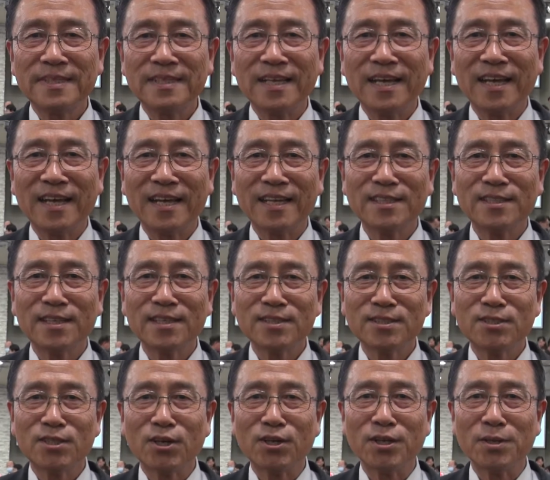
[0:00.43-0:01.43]
예,
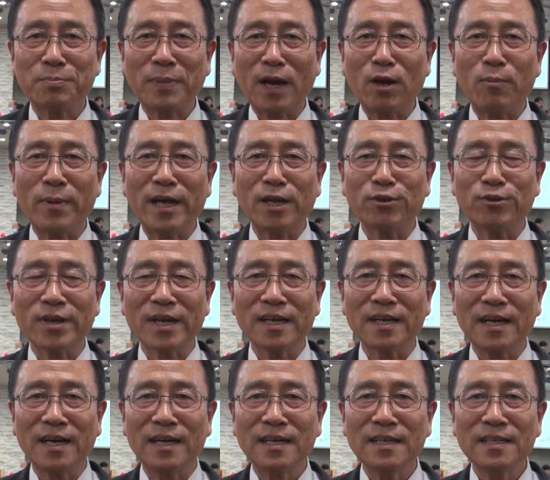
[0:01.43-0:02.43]
저희 팔로마닌
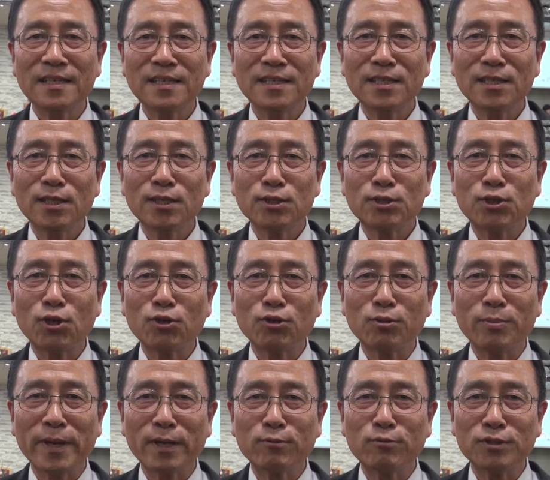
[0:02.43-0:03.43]
교회가
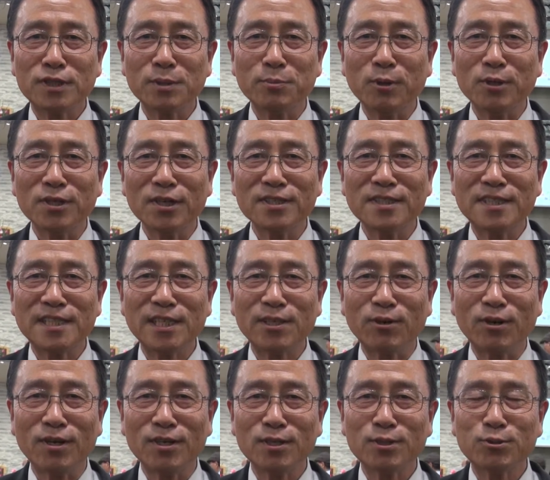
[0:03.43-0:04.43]
1995년
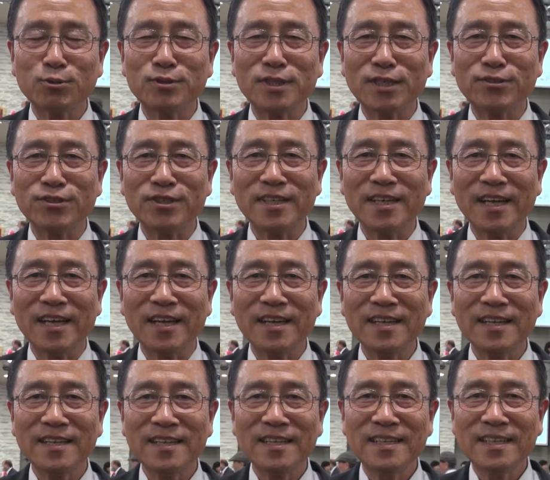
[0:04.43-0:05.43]
7월 둘째
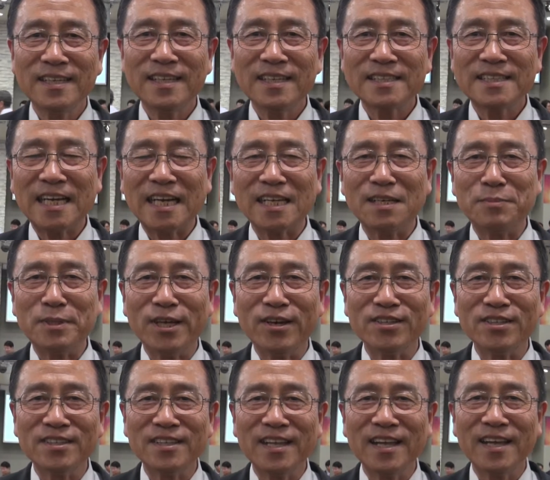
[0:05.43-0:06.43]
주일에 창립이
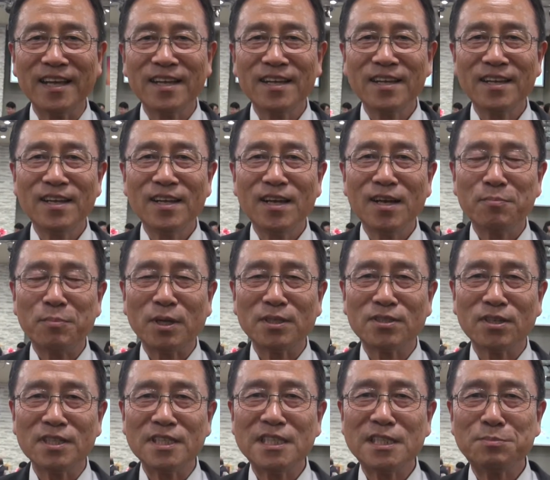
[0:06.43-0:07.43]
되었는데
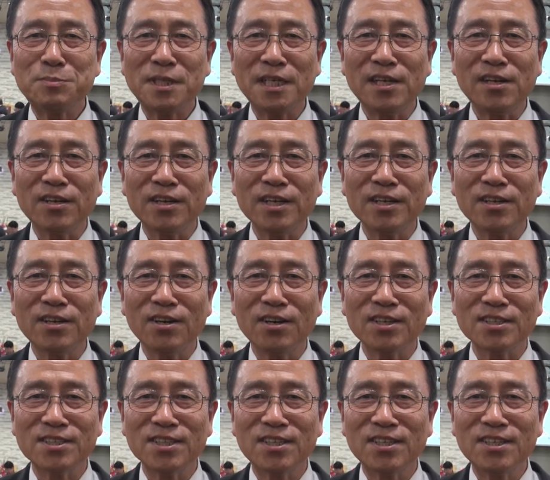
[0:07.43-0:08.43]
벌써 27년이
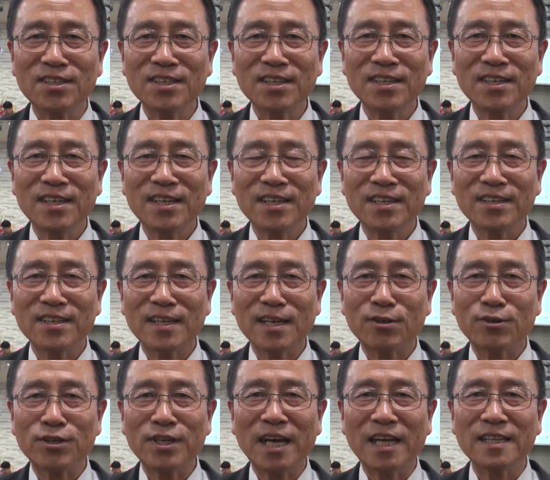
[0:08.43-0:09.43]
흘러서 이렇게
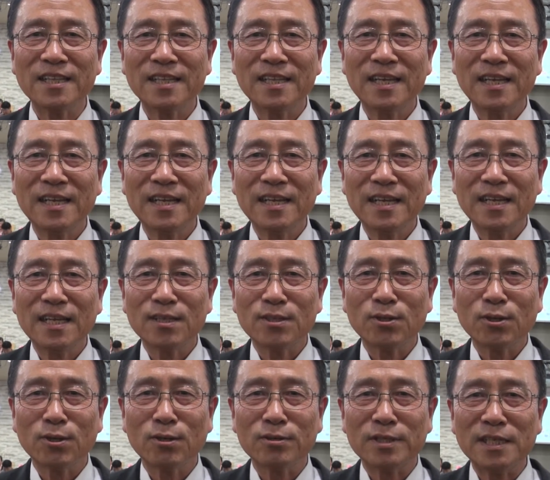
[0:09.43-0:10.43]
귀한
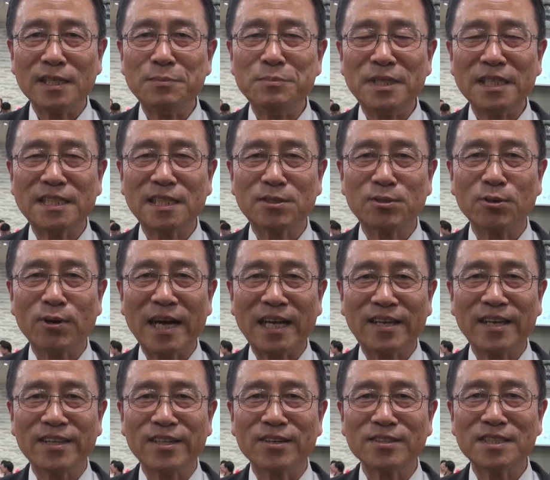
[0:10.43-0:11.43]
또 우리 임직식도
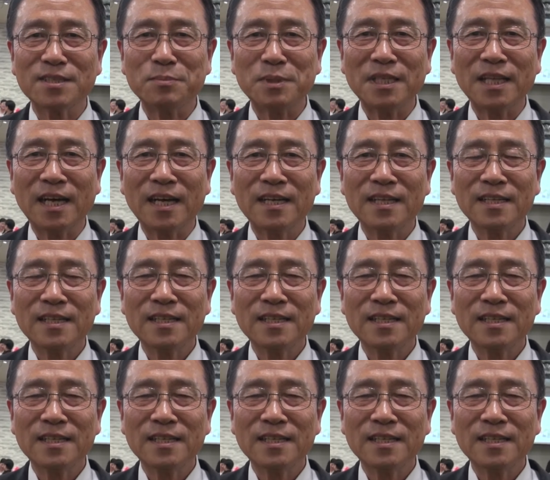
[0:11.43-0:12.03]
갖게 되었습니다.